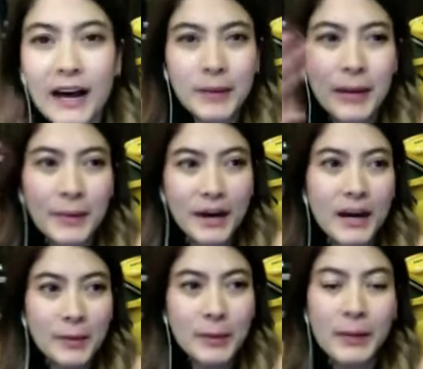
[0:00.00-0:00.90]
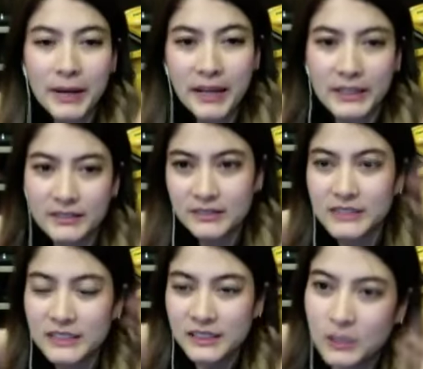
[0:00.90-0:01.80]
บายบายบายบาย
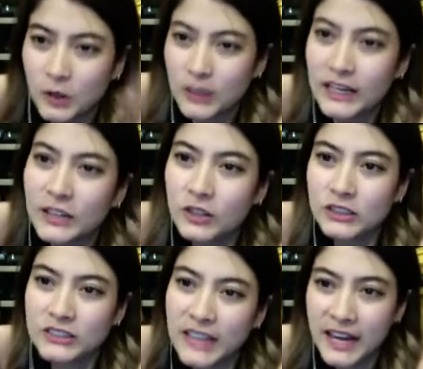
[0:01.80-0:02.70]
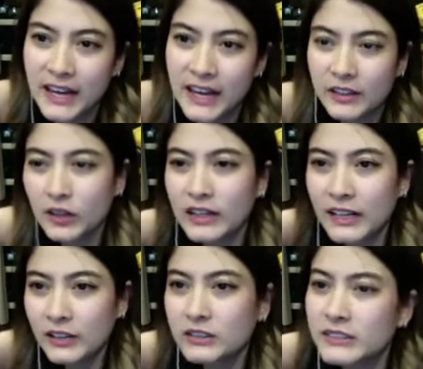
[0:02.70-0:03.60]
กดไลค์กดแชร์ กดไล
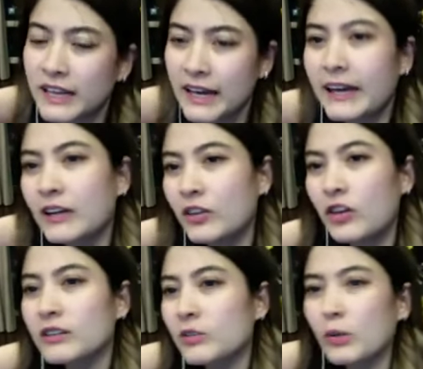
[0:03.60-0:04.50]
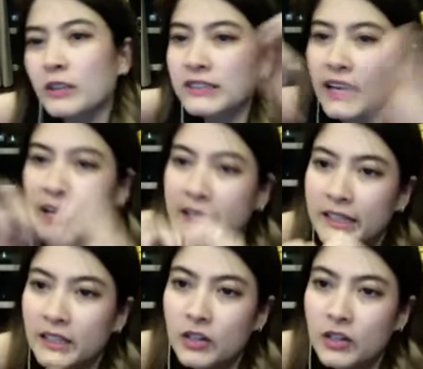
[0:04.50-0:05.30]
ค์กดแชร์ กดหัวใจก